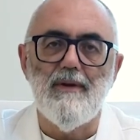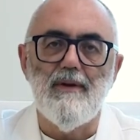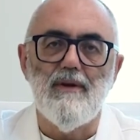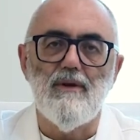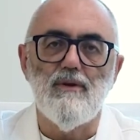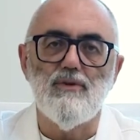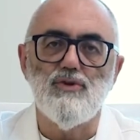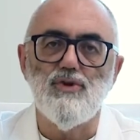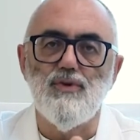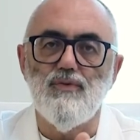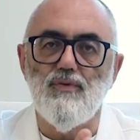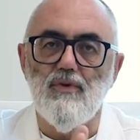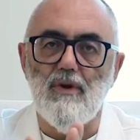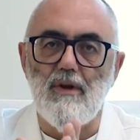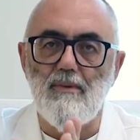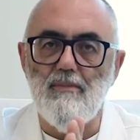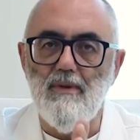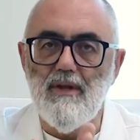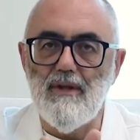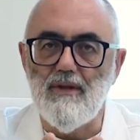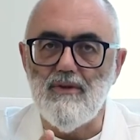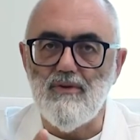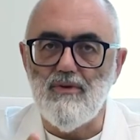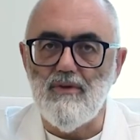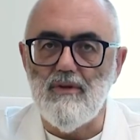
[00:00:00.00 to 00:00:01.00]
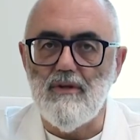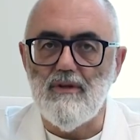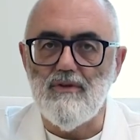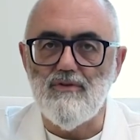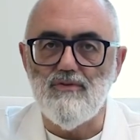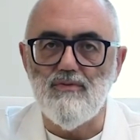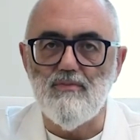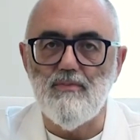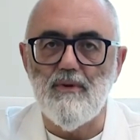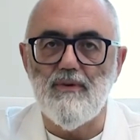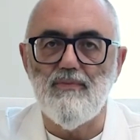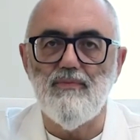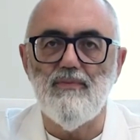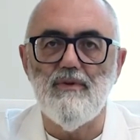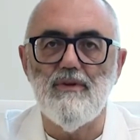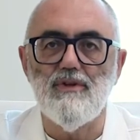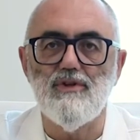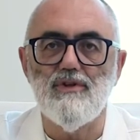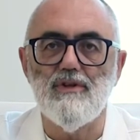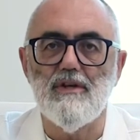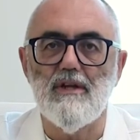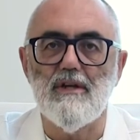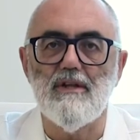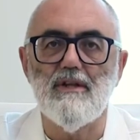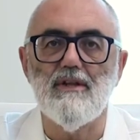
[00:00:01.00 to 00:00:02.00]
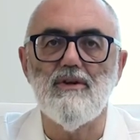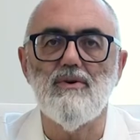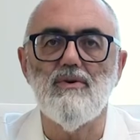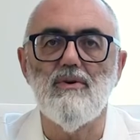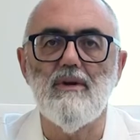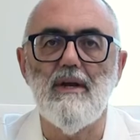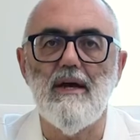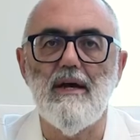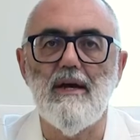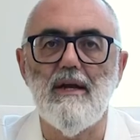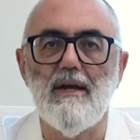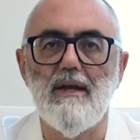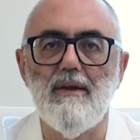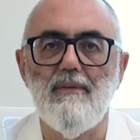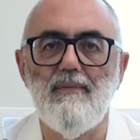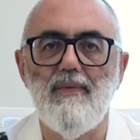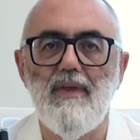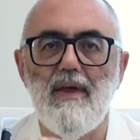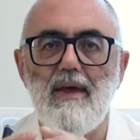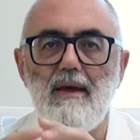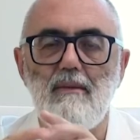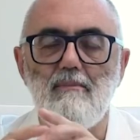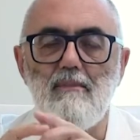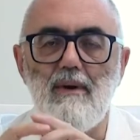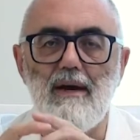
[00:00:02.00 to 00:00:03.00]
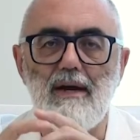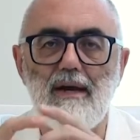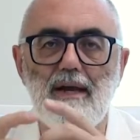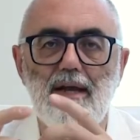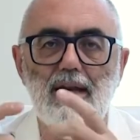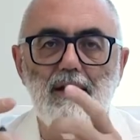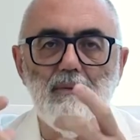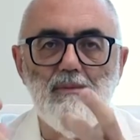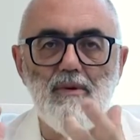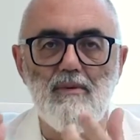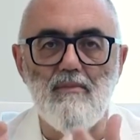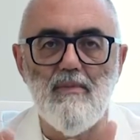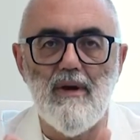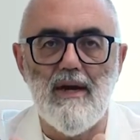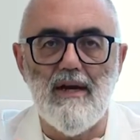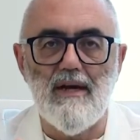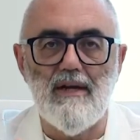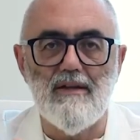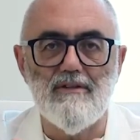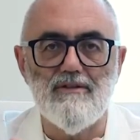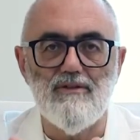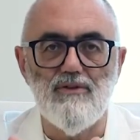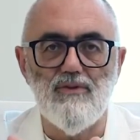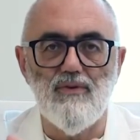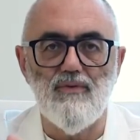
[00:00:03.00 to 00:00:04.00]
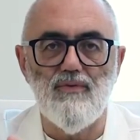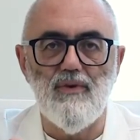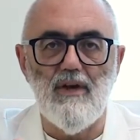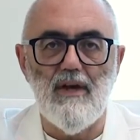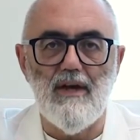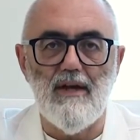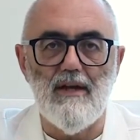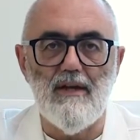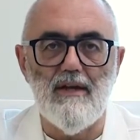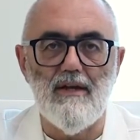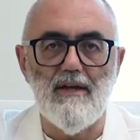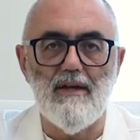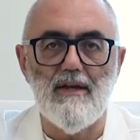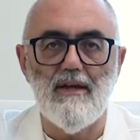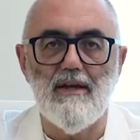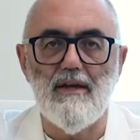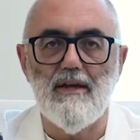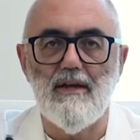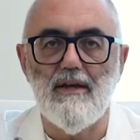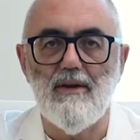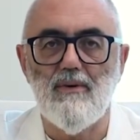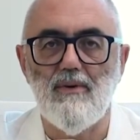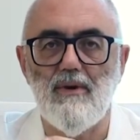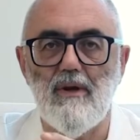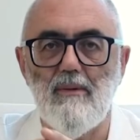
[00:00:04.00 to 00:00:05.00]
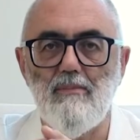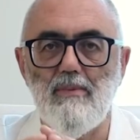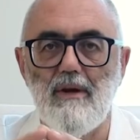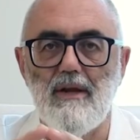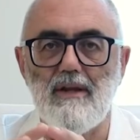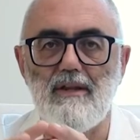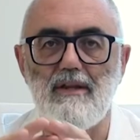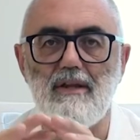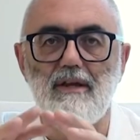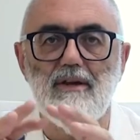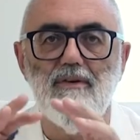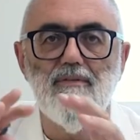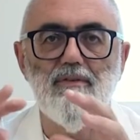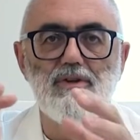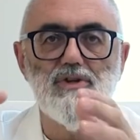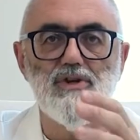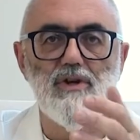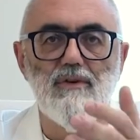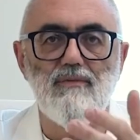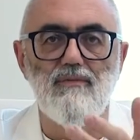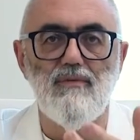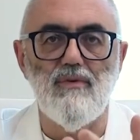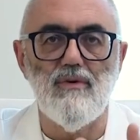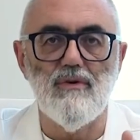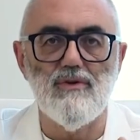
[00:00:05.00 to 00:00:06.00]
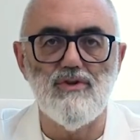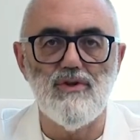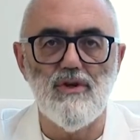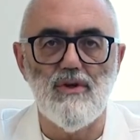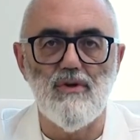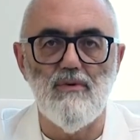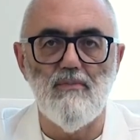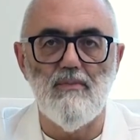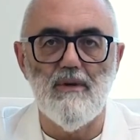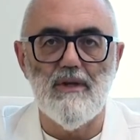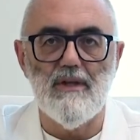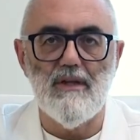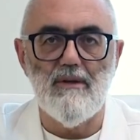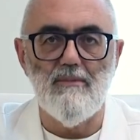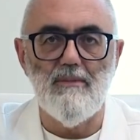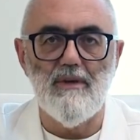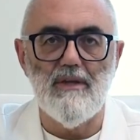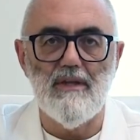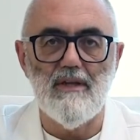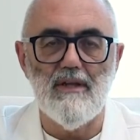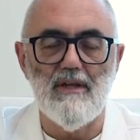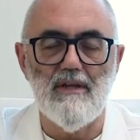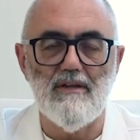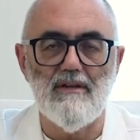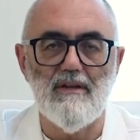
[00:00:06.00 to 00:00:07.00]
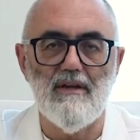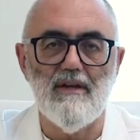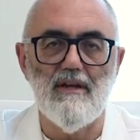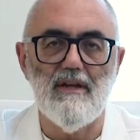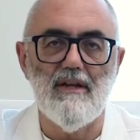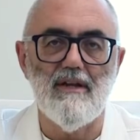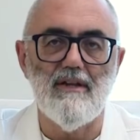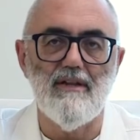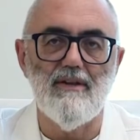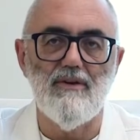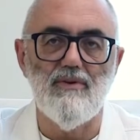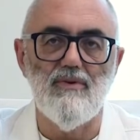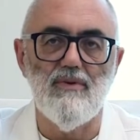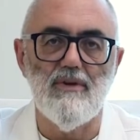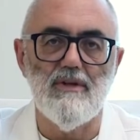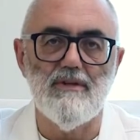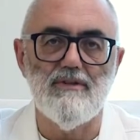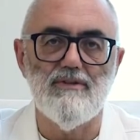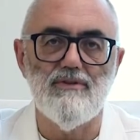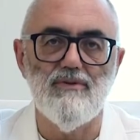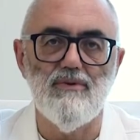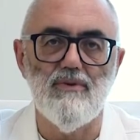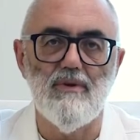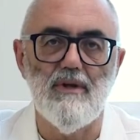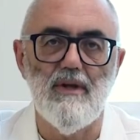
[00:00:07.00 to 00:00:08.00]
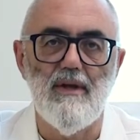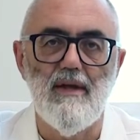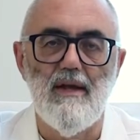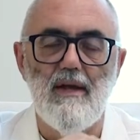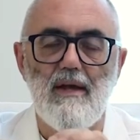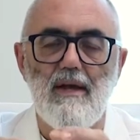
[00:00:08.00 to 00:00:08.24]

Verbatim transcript: lo scivolamento delle superfici articolari, ma anche la membrana sinoviale, che è quella parte che invece avvolge completamente l'articolazione.